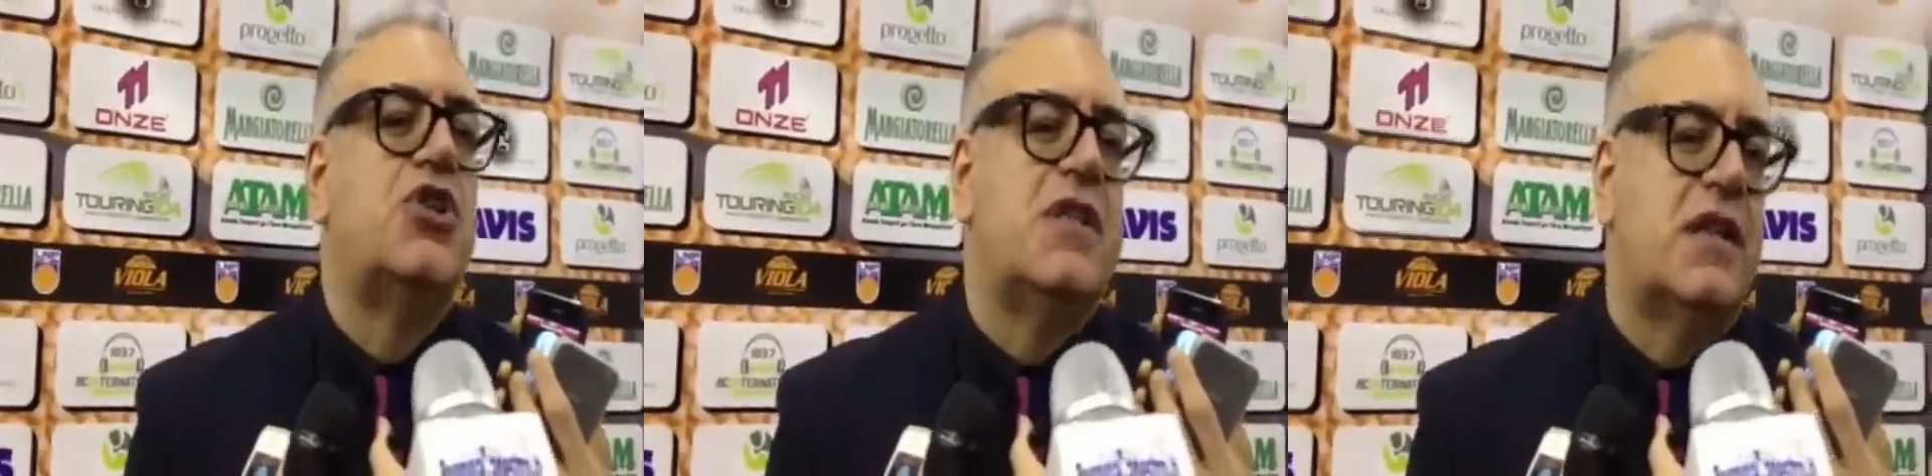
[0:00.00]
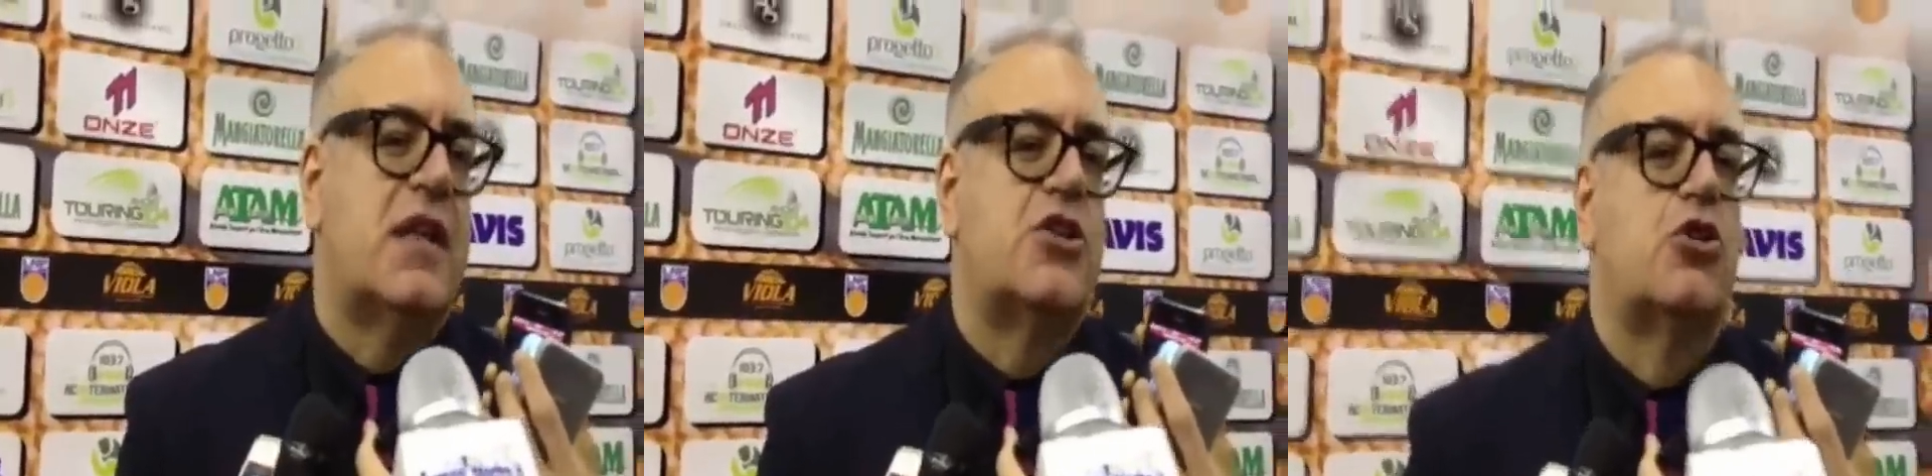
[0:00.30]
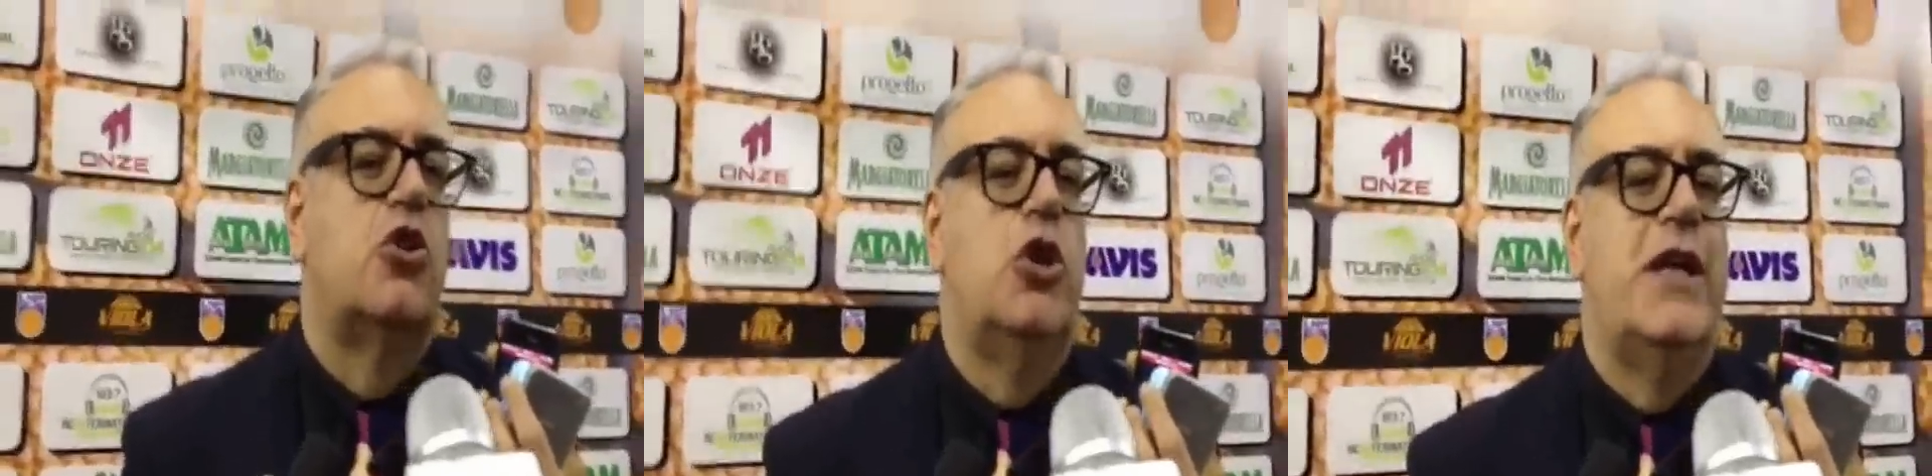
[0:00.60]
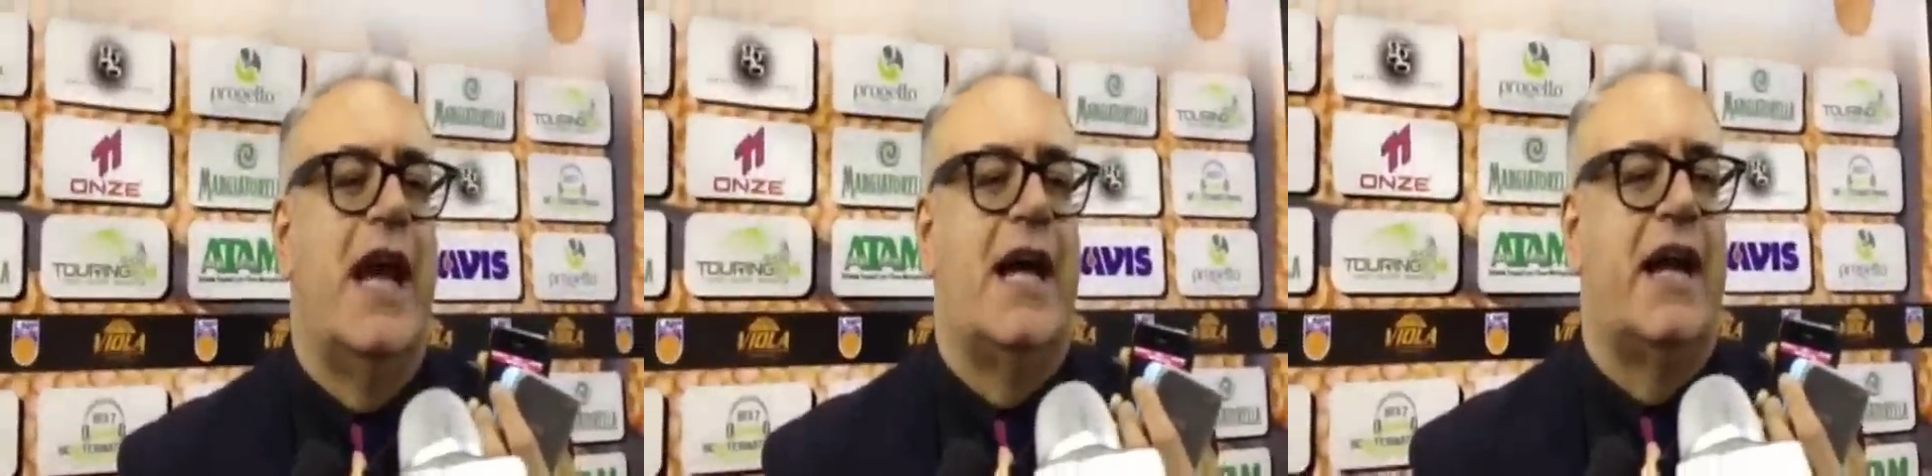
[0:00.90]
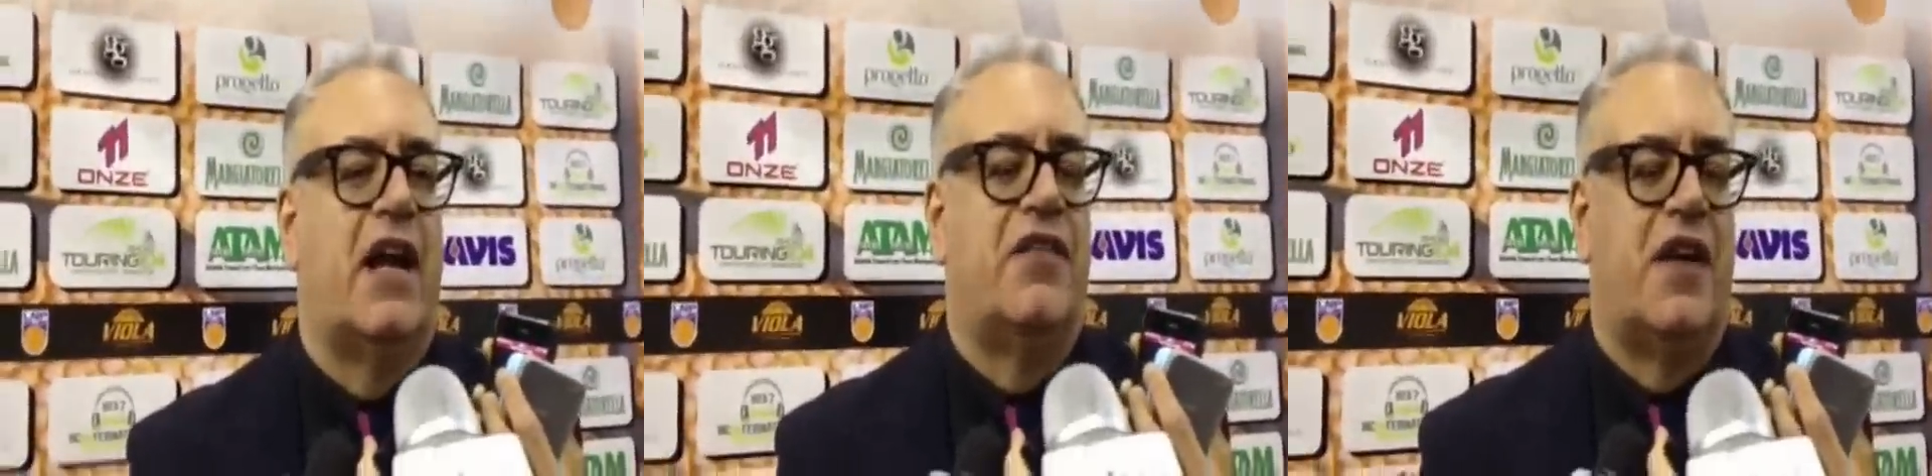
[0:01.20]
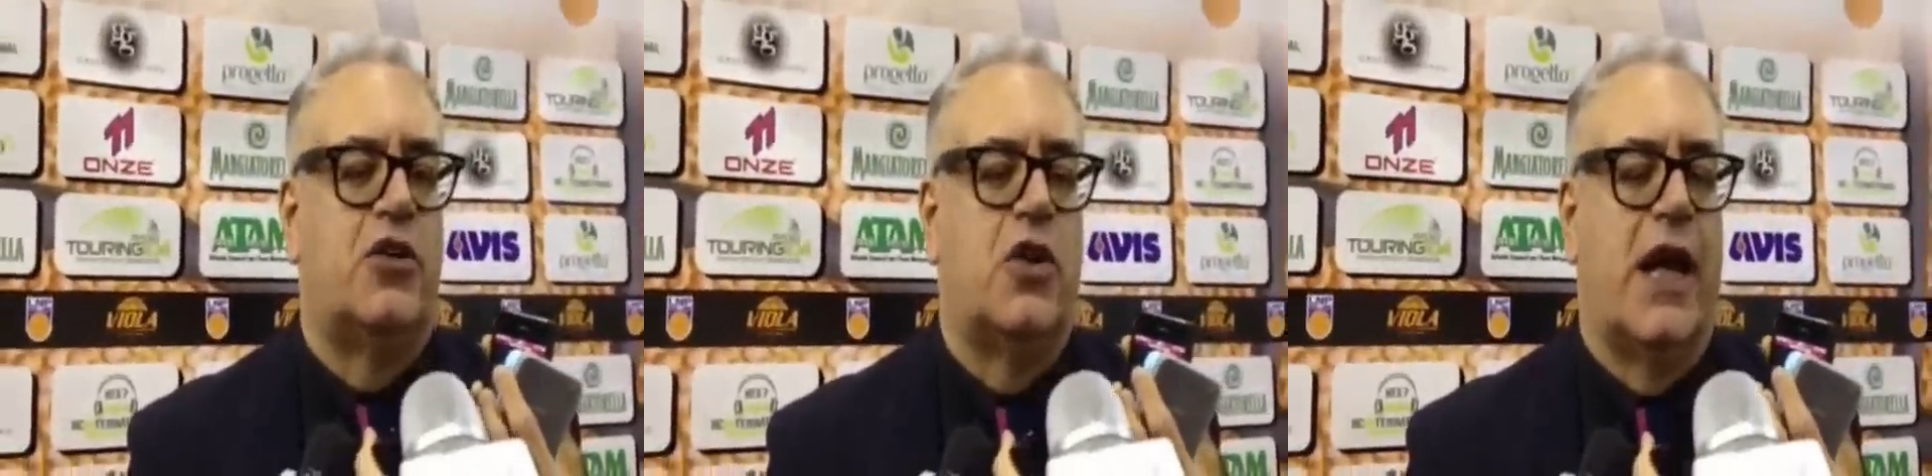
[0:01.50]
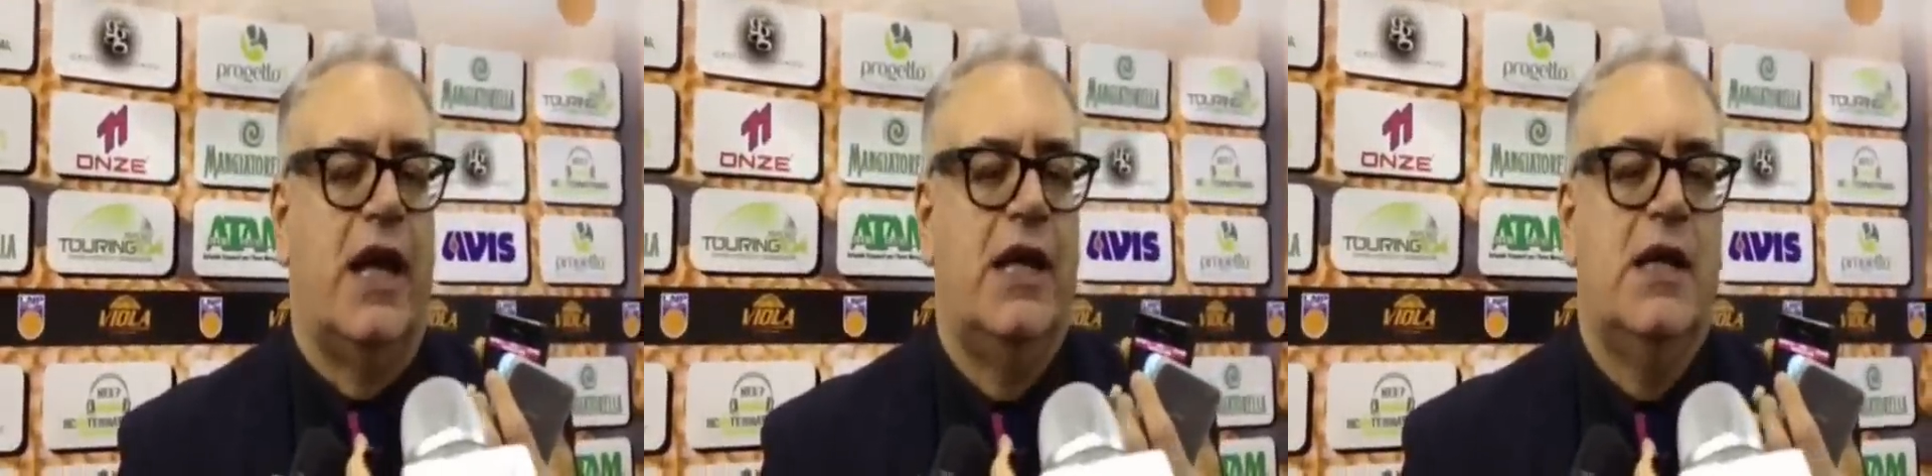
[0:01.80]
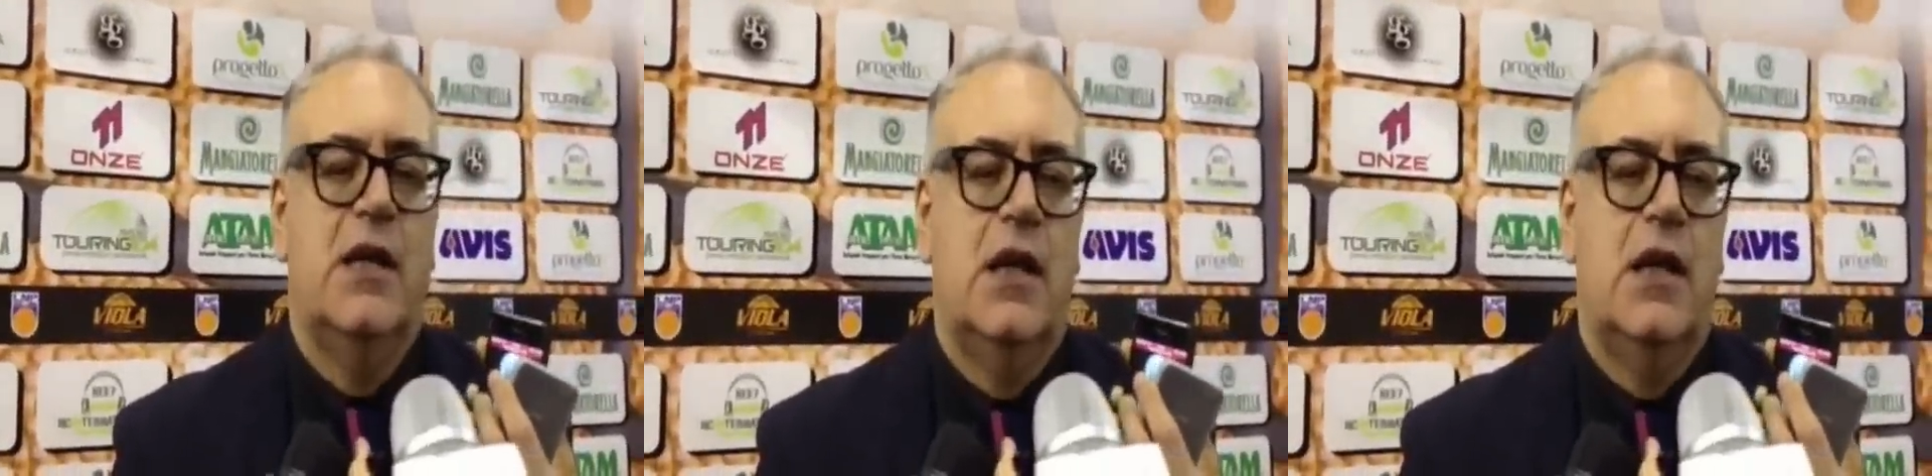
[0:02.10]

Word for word: ci sia da sottolineare anche il fatto che